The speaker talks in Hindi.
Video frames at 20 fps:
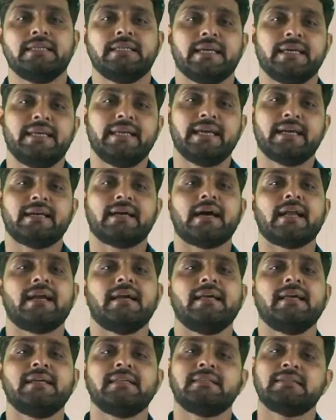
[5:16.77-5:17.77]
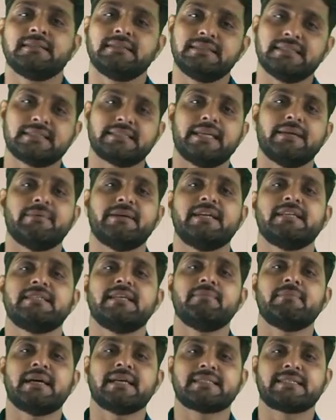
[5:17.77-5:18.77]
यही एक कारण है जिसके वजह
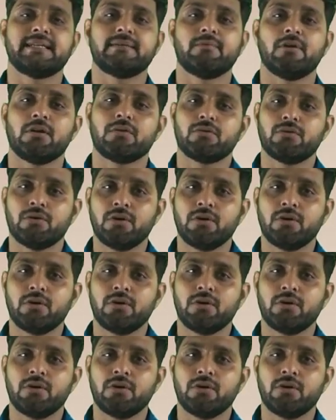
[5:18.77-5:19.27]
से बास्केटबॉल